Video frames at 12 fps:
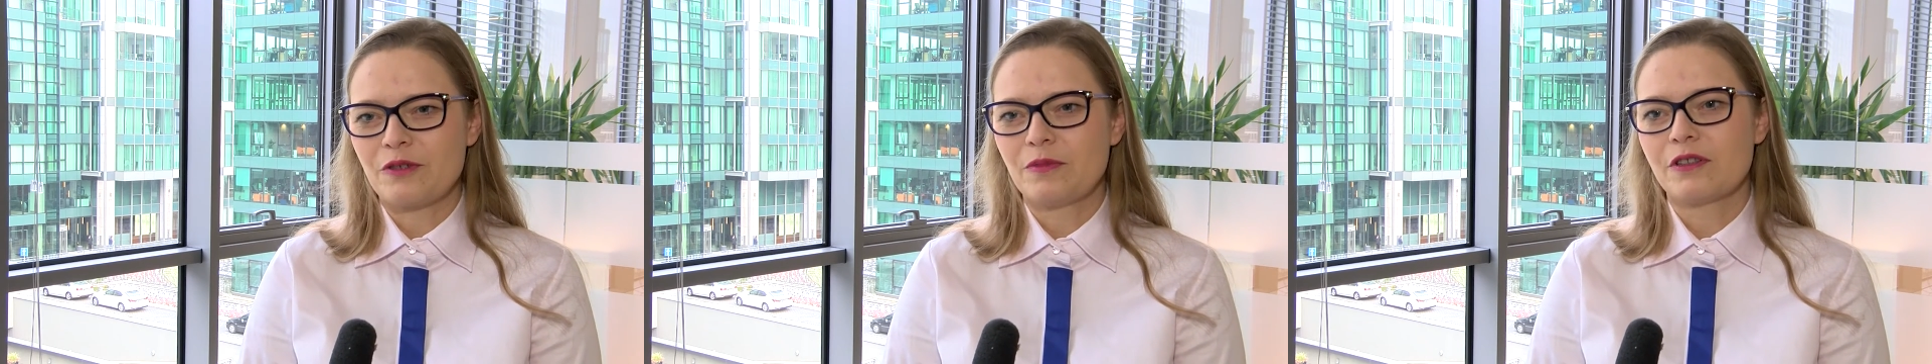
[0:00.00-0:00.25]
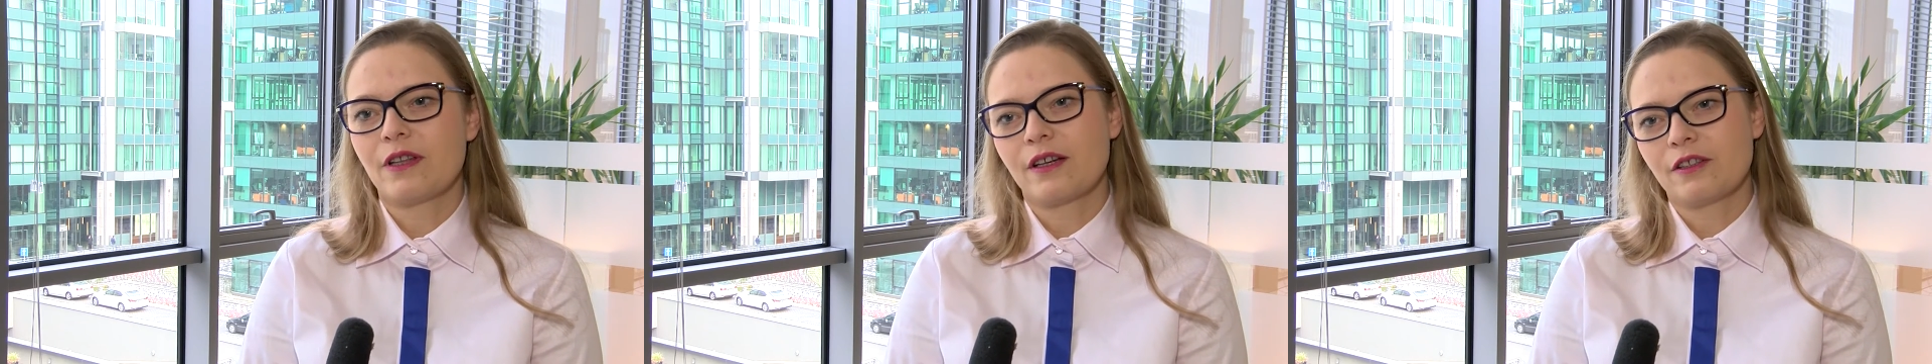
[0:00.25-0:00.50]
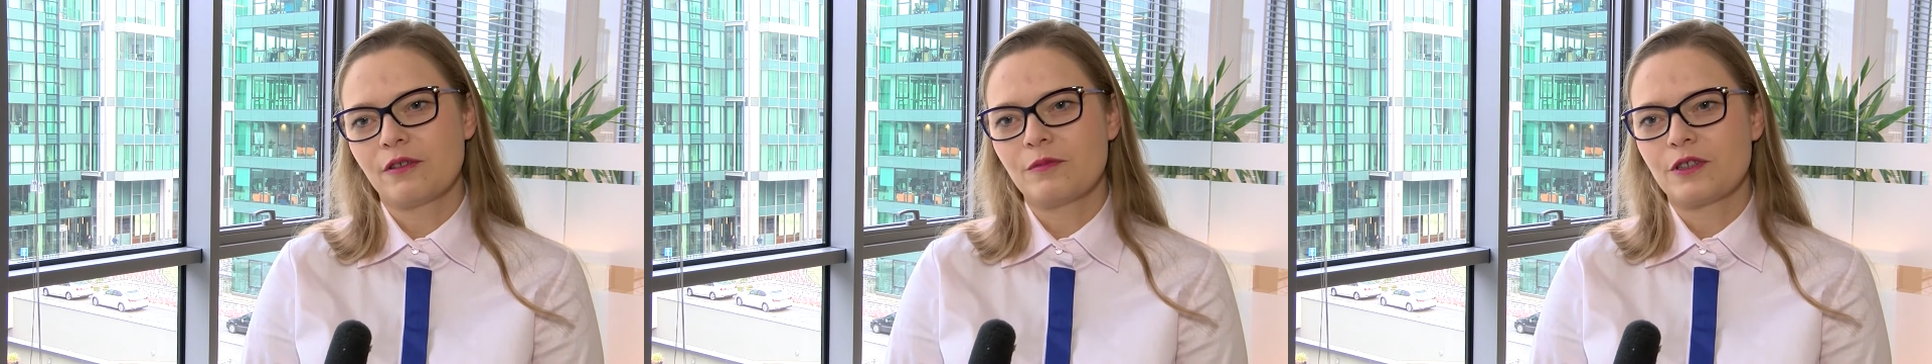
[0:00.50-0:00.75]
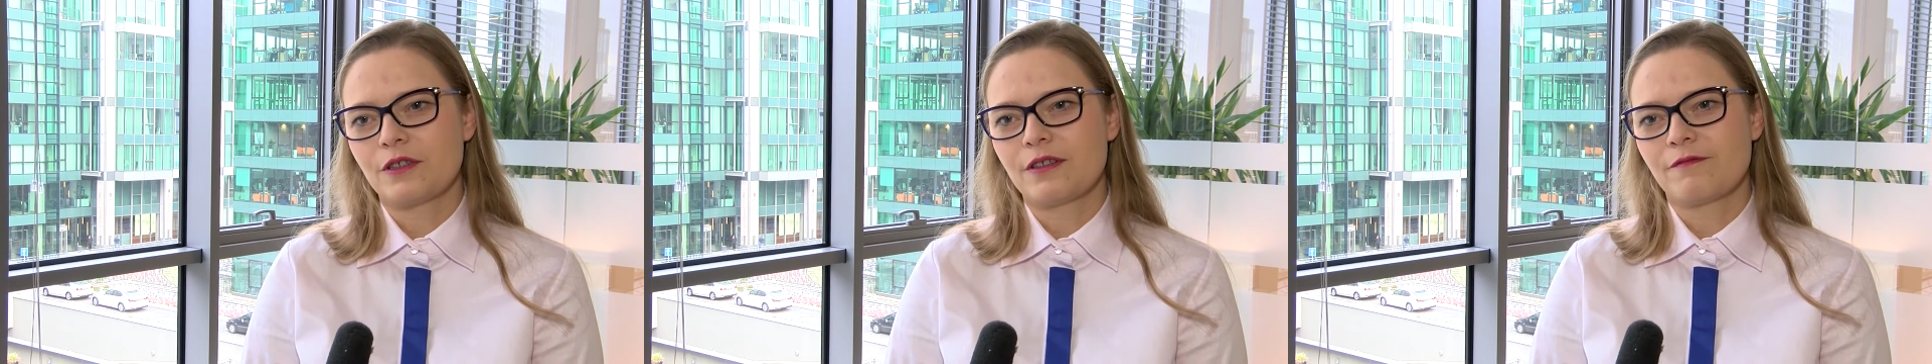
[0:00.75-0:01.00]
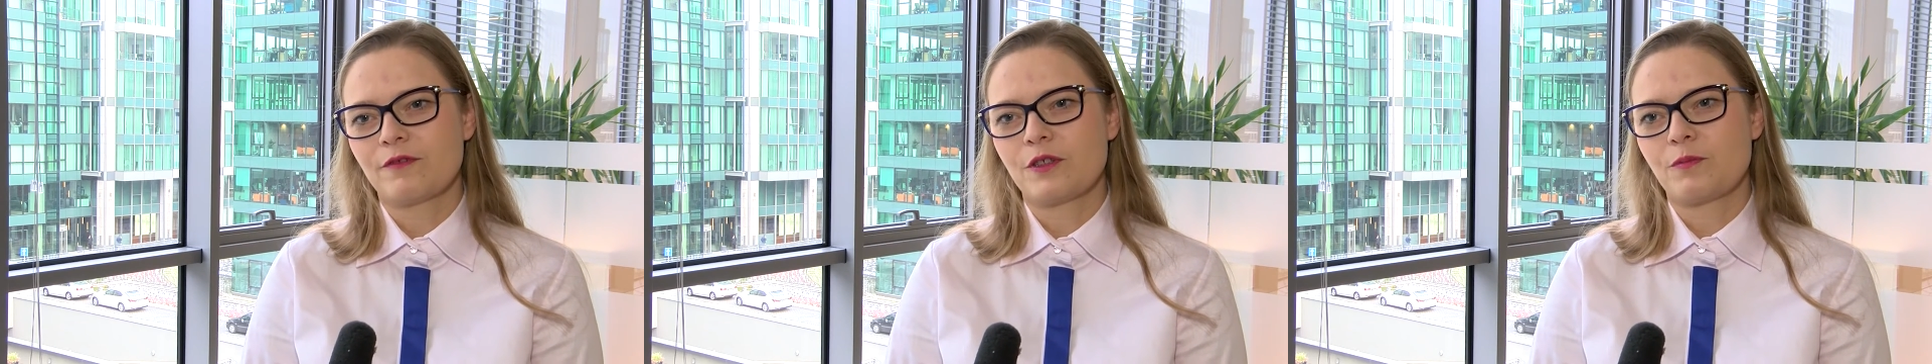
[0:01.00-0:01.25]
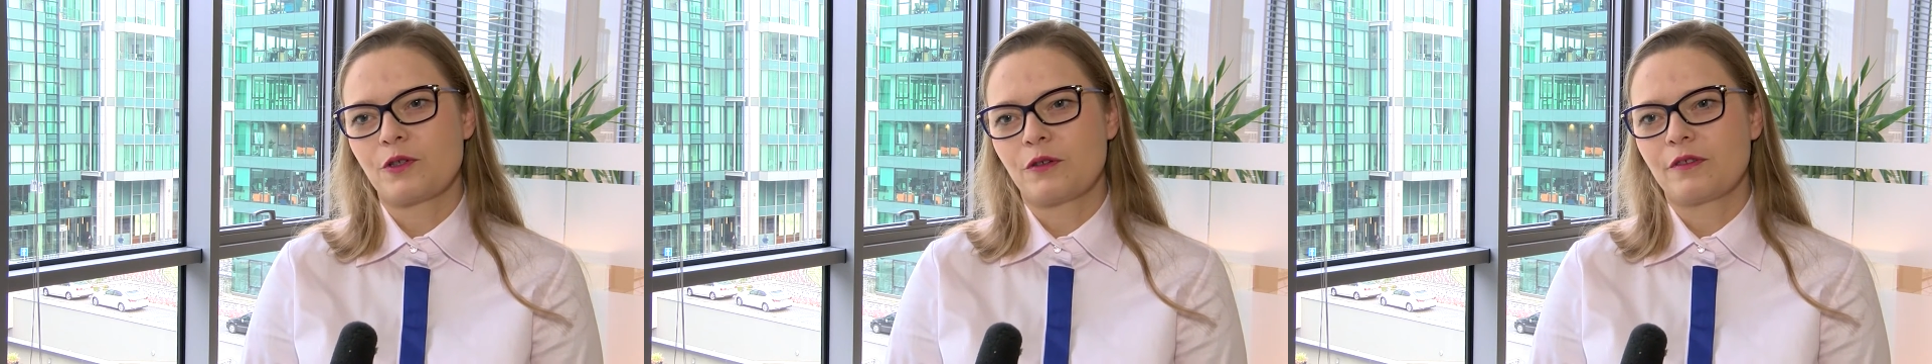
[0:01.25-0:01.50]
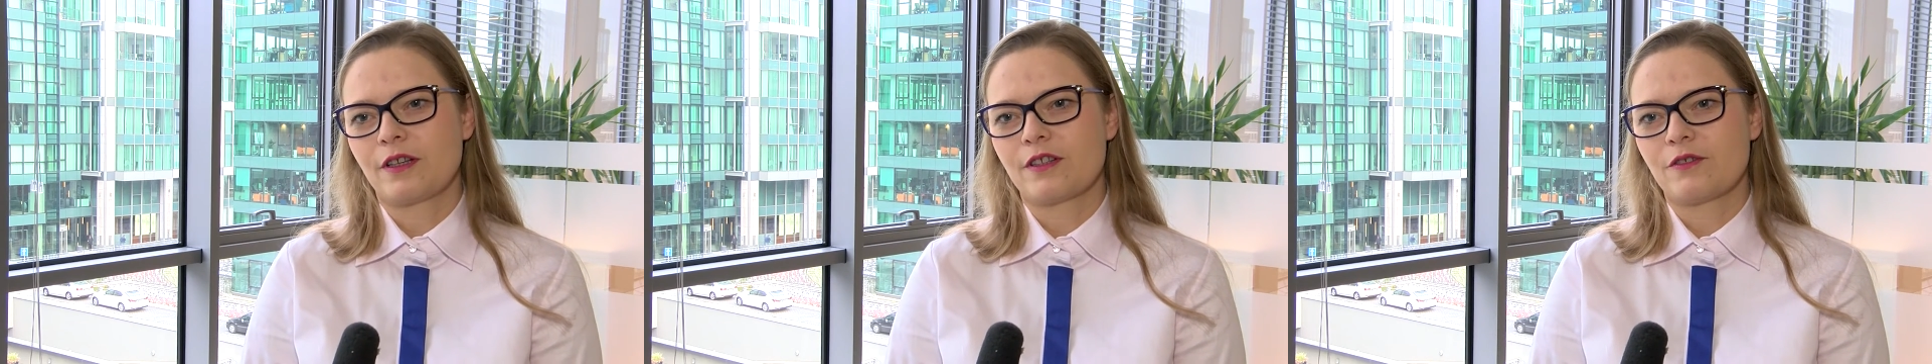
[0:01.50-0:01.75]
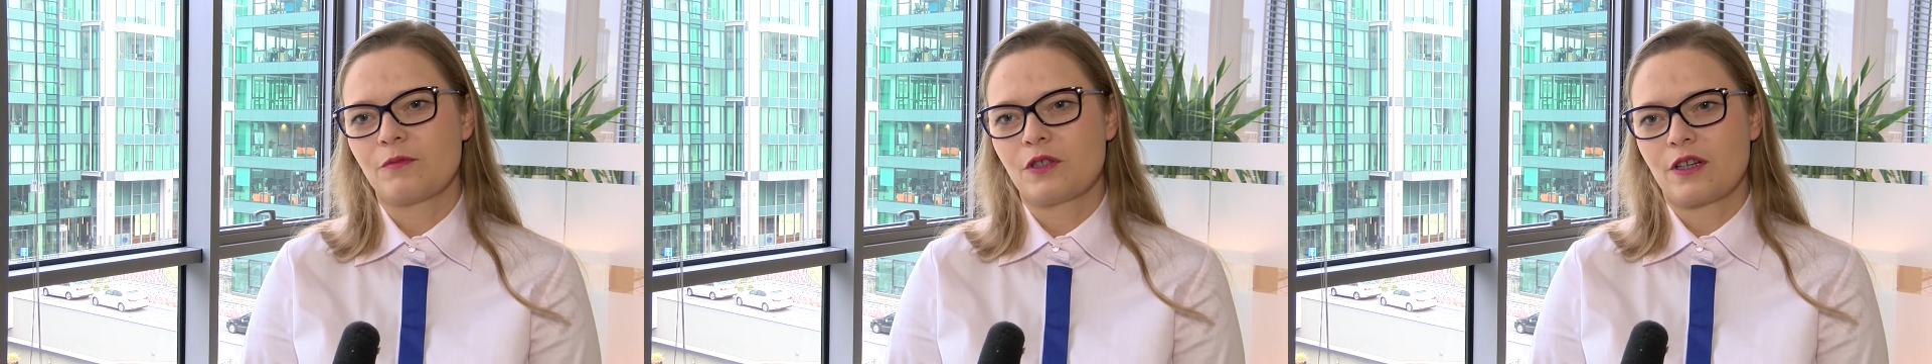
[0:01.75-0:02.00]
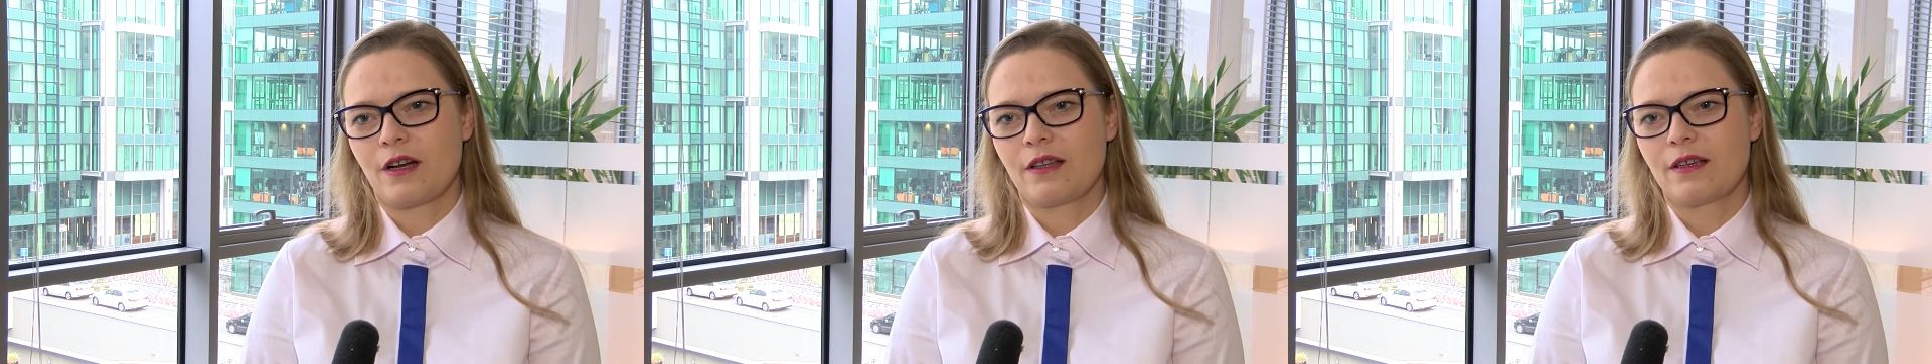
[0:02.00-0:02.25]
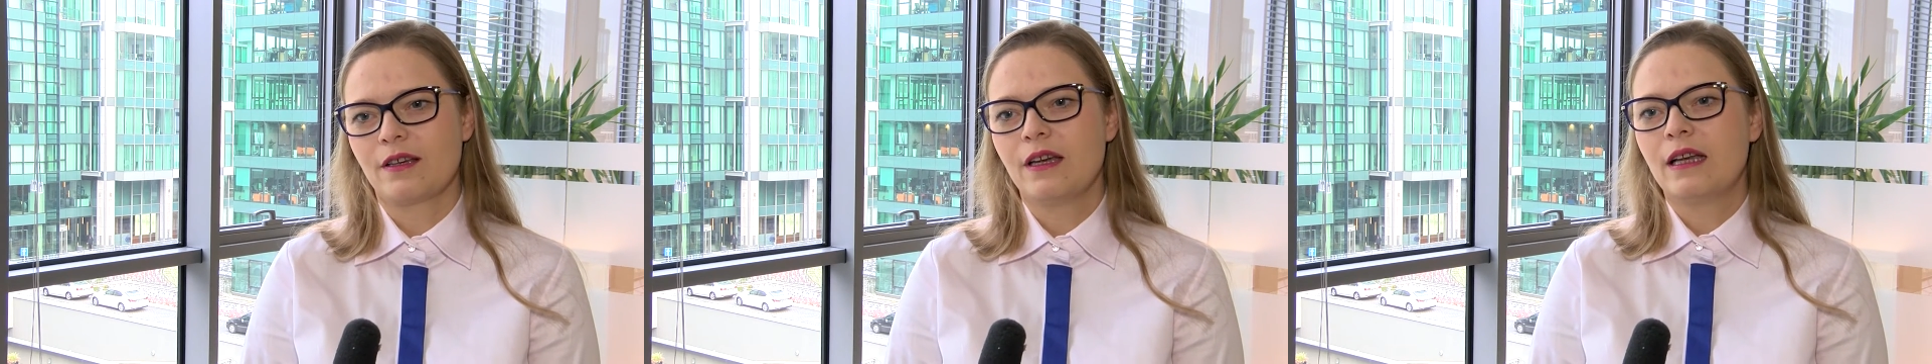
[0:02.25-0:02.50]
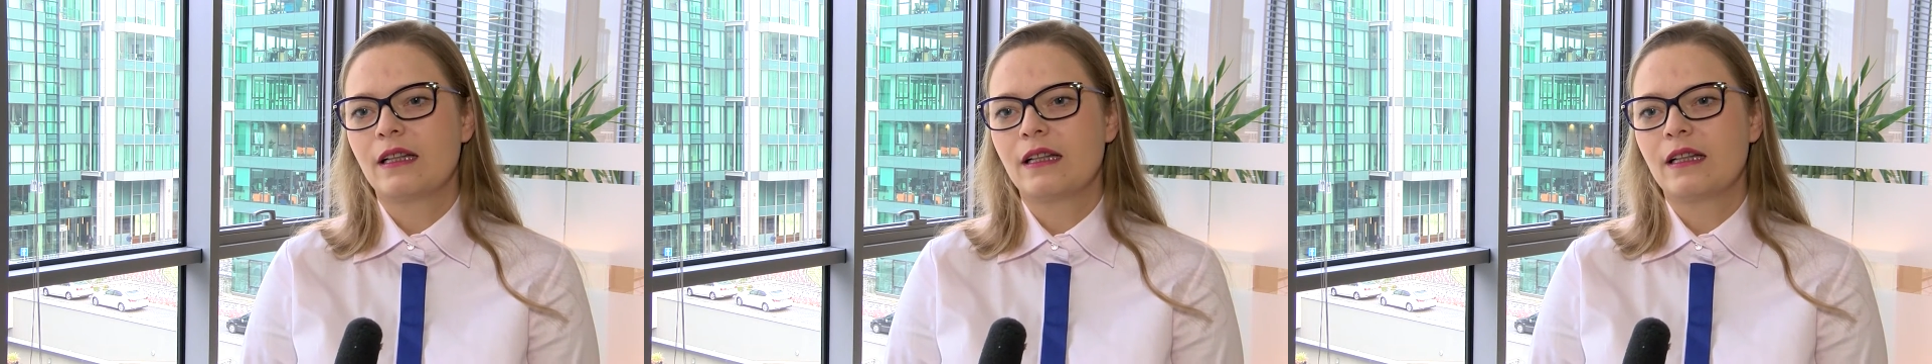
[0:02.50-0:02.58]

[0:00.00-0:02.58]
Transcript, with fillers: żeby tak dobrze wysprzątać mieszkanie.